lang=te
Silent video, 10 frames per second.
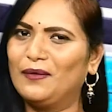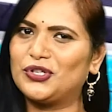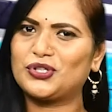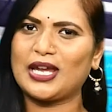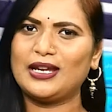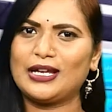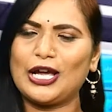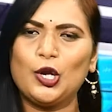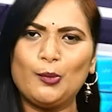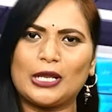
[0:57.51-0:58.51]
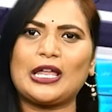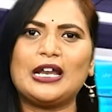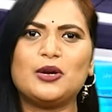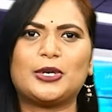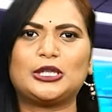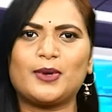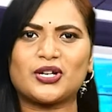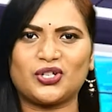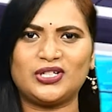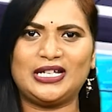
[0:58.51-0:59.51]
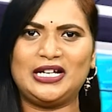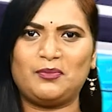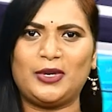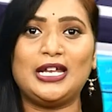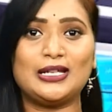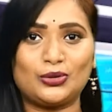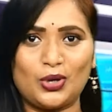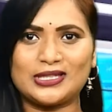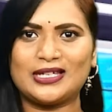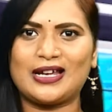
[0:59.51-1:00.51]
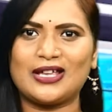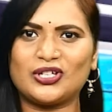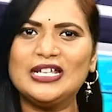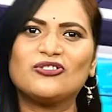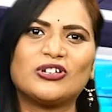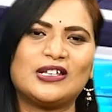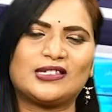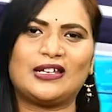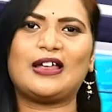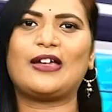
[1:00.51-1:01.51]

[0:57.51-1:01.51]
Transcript: వచ్చే ఎన్నికల్లో ప్రధాన ప్రతిపక్షం టీడీపీని తోసిరాజని జనసేన